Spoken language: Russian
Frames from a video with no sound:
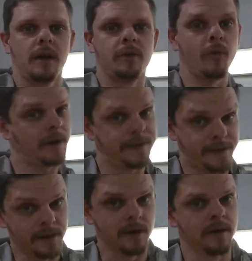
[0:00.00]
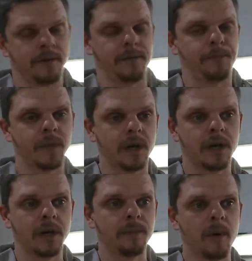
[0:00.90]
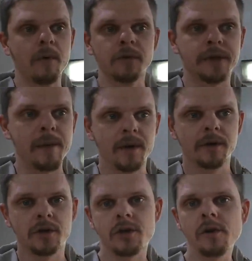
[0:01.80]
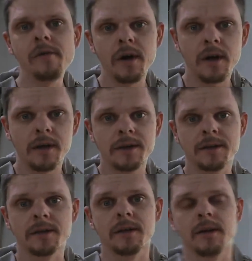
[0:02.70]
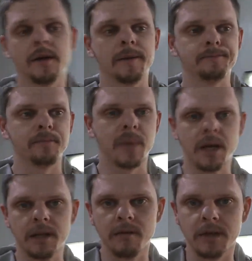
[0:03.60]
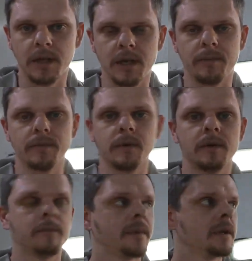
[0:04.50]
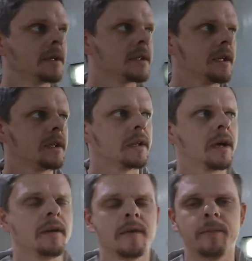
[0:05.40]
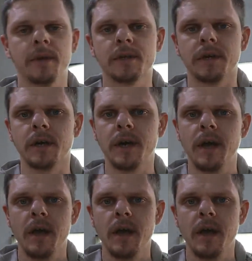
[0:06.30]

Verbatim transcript: нюансик. А, по-моему, самая дешевая из а, брендовых таких а, полноценных, да, европейских